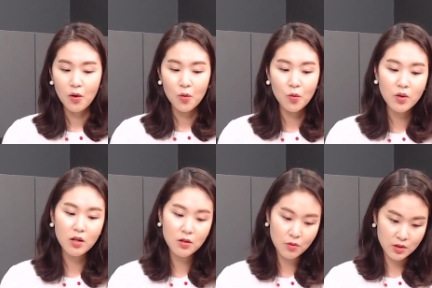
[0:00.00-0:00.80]

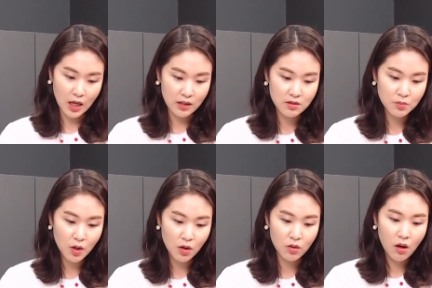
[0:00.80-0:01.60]
공부하려고 이제
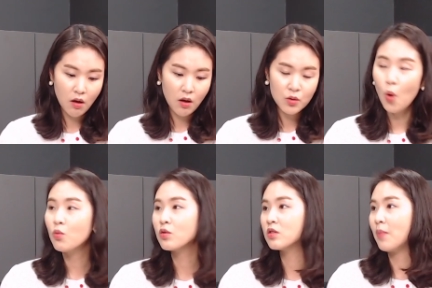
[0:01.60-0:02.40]
앉으면
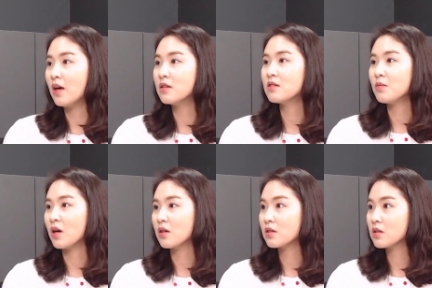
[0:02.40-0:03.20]
너무 그 말들이
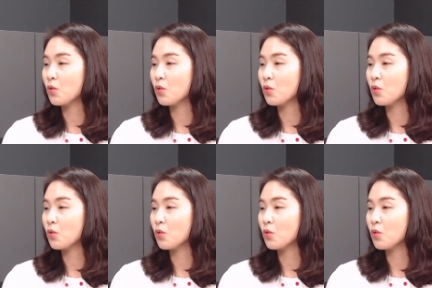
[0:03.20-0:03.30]
막